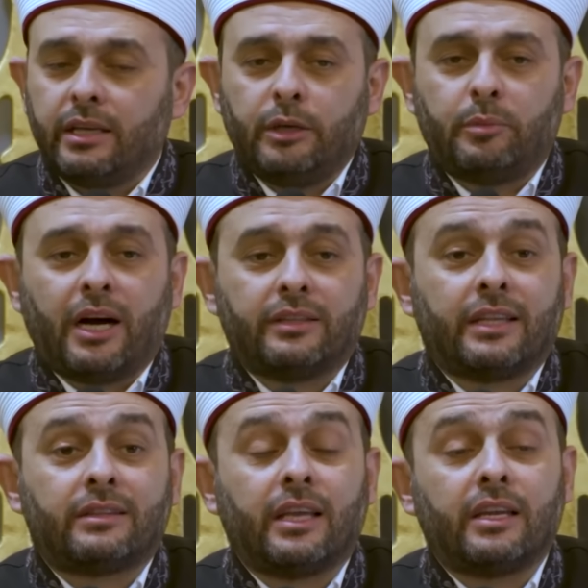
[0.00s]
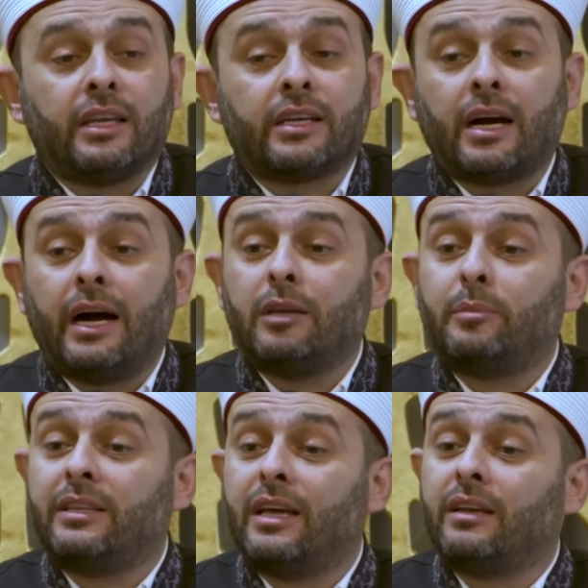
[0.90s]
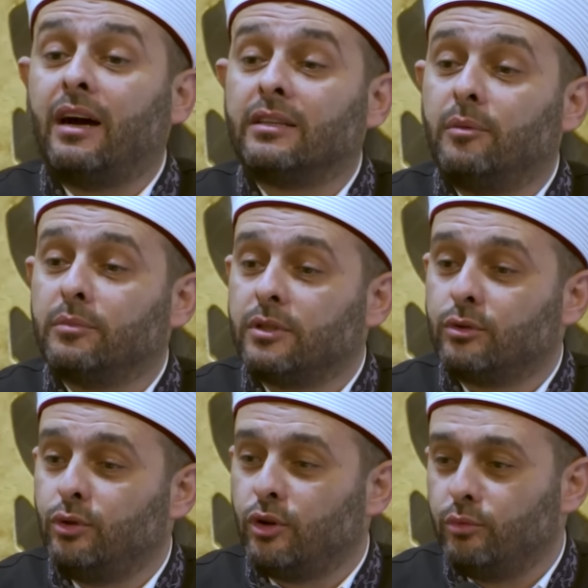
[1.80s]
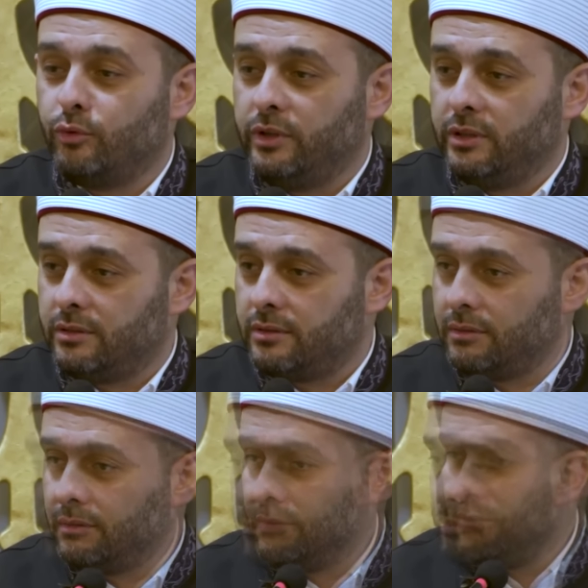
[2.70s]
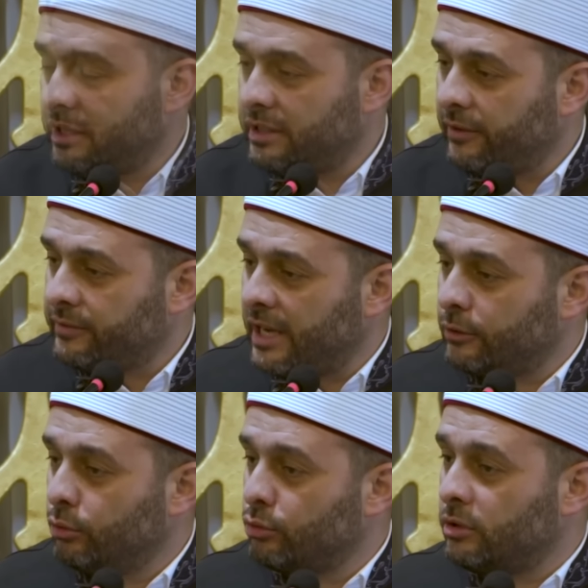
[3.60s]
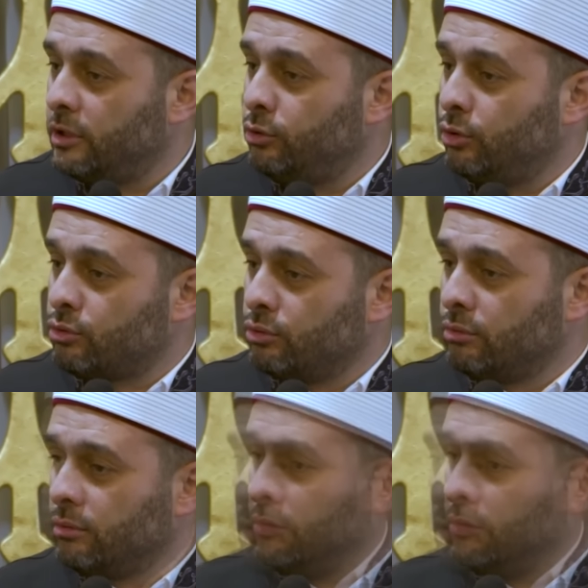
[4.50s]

ibadetlerini kaybeden adamdır diyor müflis. Bir defter dolusu gidiyorsun.